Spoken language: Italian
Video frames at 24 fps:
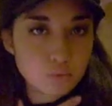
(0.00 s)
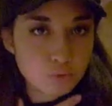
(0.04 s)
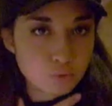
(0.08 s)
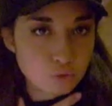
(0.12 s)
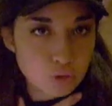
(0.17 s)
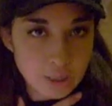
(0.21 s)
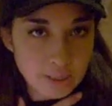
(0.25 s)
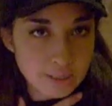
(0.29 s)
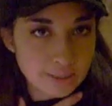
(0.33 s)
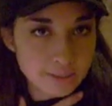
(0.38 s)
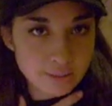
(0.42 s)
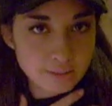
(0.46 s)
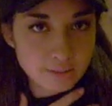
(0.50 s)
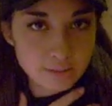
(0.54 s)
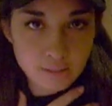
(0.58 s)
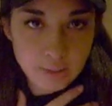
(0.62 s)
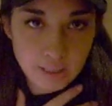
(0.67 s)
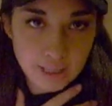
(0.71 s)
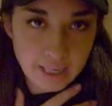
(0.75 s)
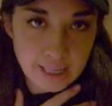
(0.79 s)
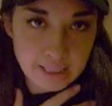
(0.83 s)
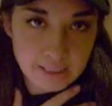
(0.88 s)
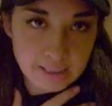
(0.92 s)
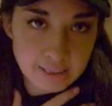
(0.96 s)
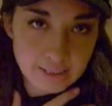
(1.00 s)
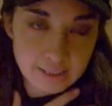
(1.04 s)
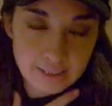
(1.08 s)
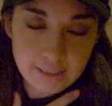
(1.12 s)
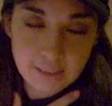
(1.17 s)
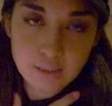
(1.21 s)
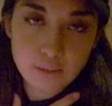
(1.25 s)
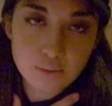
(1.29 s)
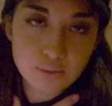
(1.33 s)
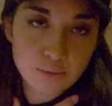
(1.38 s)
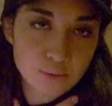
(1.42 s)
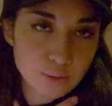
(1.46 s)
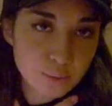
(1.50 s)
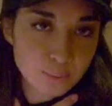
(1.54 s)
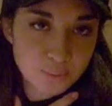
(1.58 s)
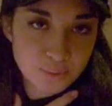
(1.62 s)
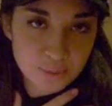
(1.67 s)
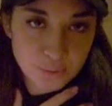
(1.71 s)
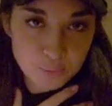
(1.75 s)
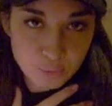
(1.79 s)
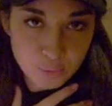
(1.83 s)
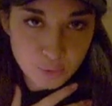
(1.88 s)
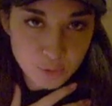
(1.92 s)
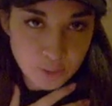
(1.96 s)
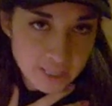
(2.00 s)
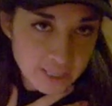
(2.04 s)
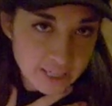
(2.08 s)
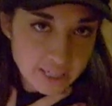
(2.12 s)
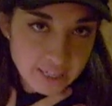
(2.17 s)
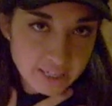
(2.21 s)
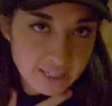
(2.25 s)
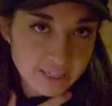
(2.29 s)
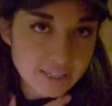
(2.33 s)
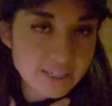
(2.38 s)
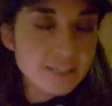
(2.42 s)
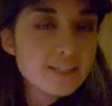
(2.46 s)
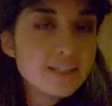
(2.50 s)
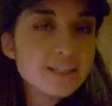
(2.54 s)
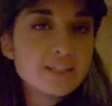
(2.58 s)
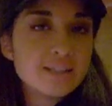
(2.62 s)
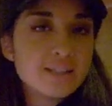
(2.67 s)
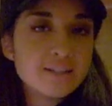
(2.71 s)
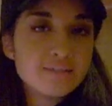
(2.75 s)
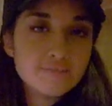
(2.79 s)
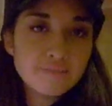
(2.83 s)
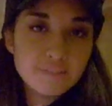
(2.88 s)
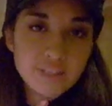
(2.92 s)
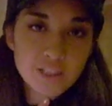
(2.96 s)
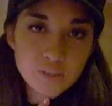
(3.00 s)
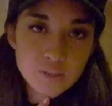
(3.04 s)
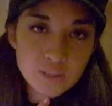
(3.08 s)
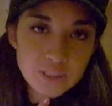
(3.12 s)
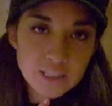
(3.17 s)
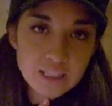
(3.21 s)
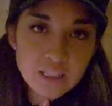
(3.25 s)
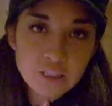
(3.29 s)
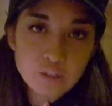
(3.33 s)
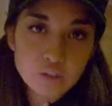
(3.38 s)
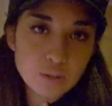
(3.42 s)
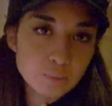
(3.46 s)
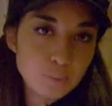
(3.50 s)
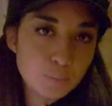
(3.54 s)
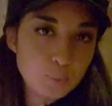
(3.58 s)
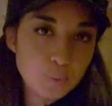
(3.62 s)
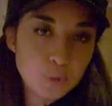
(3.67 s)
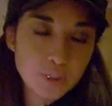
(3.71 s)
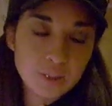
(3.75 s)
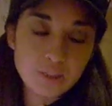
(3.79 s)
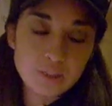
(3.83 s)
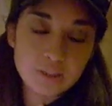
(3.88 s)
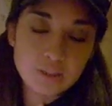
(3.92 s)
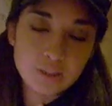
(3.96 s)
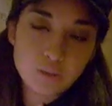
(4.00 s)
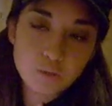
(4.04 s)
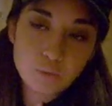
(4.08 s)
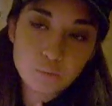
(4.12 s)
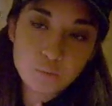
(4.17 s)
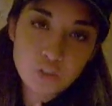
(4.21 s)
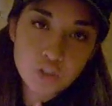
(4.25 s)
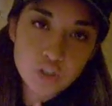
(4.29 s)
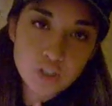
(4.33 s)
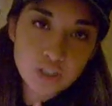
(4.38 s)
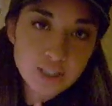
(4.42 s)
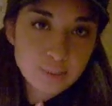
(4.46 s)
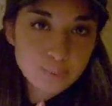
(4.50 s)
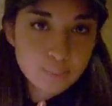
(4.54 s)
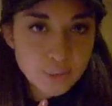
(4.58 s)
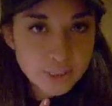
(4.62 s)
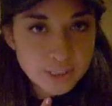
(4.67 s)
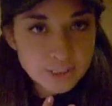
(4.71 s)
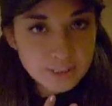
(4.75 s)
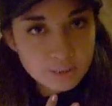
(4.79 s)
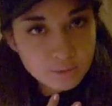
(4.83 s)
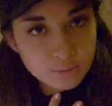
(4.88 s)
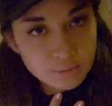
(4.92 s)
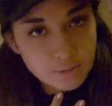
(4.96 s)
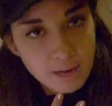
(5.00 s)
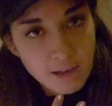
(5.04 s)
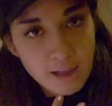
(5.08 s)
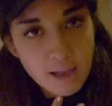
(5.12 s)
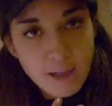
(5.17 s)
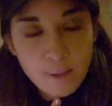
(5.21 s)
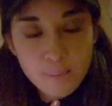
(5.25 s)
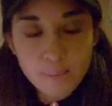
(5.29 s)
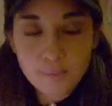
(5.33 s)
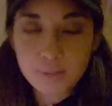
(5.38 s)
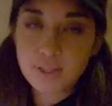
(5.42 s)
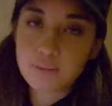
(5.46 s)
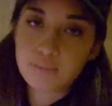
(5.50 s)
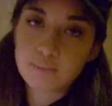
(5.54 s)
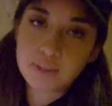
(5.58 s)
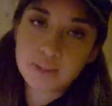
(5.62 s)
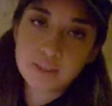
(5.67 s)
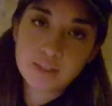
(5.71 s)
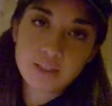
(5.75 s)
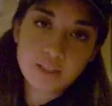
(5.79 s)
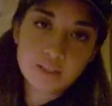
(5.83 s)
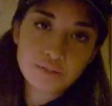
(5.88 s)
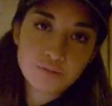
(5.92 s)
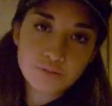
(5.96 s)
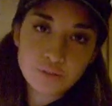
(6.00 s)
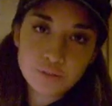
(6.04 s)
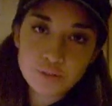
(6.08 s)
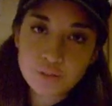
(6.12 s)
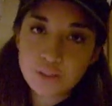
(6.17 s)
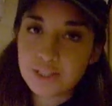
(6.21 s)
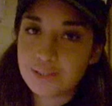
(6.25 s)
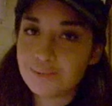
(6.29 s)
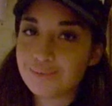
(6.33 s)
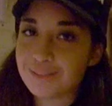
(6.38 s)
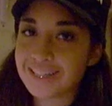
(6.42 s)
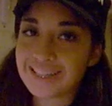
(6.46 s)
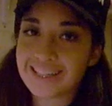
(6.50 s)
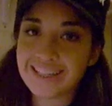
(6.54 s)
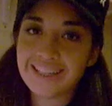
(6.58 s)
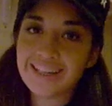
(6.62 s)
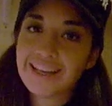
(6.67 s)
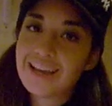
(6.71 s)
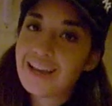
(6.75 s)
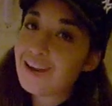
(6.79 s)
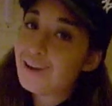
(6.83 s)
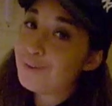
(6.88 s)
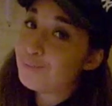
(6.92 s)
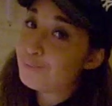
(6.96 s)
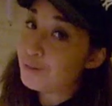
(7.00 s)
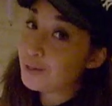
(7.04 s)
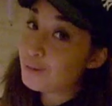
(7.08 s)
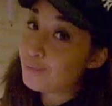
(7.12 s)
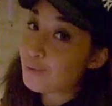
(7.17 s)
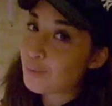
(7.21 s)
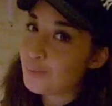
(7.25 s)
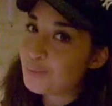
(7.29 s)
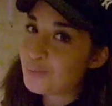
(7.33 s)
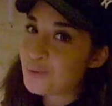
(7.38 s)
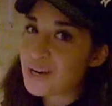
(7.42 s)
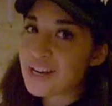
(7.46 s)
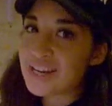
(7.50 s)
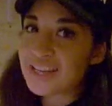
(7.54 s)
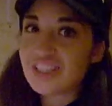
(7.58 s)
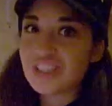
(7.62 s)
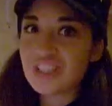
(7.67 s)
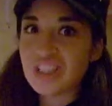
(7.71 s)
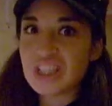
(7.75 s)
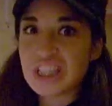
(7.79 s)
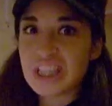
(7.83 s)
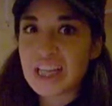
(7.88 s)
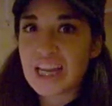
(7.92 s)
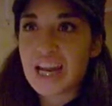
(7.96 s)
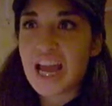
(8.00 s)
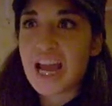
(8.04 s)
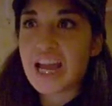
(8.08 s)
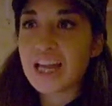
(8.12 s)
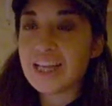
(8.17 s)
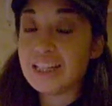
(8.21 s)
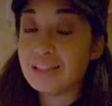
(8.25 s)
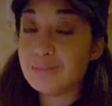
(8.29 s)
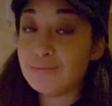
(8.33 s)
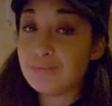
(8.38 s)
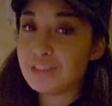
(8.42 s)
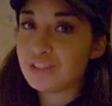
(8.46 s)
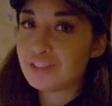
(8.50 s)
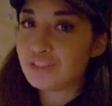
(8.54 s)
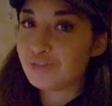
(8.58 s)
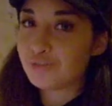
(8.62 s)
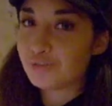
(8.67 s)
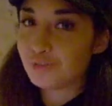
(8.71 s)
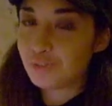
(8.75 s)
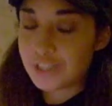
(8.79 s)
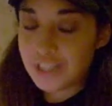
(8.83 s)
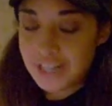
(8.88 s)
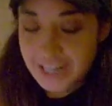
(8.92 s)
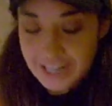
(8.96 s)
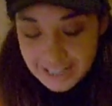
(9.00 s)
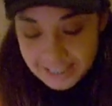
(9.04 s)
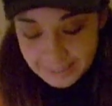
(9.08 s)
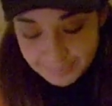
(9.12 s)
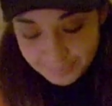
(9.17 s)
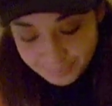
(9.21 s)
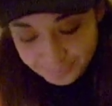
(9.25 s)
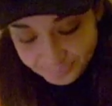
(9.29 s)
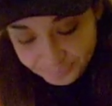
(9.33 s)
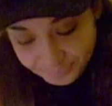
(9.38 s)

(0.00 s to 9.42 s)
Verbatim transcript: cioè, ragazze, io sto per morire, ve lo dico, eh, cominciate a prendere una lapide, a mandare fiori, perché prima o poi ci sarà il mio funerale.